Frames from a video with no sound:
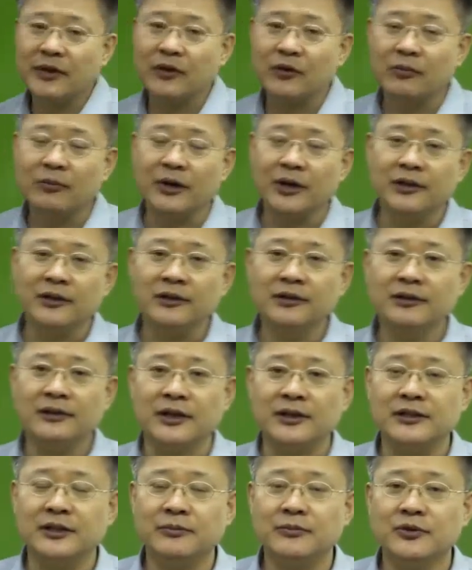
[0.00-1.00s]
내용만
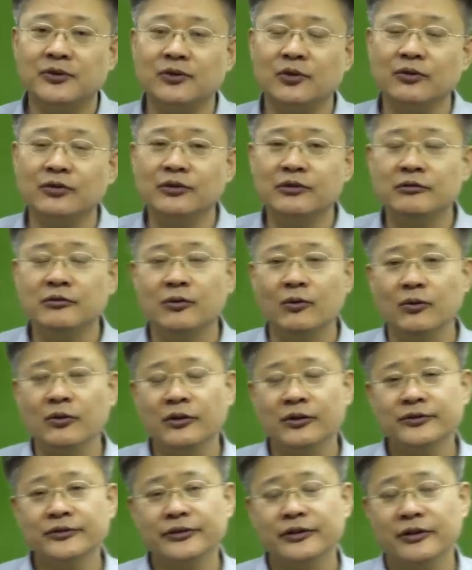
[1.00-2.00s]
다시 한번 정리로
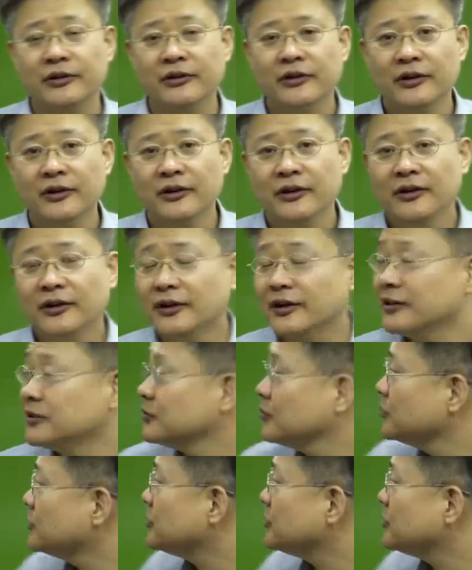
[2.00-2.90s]
올렸어요. 여기서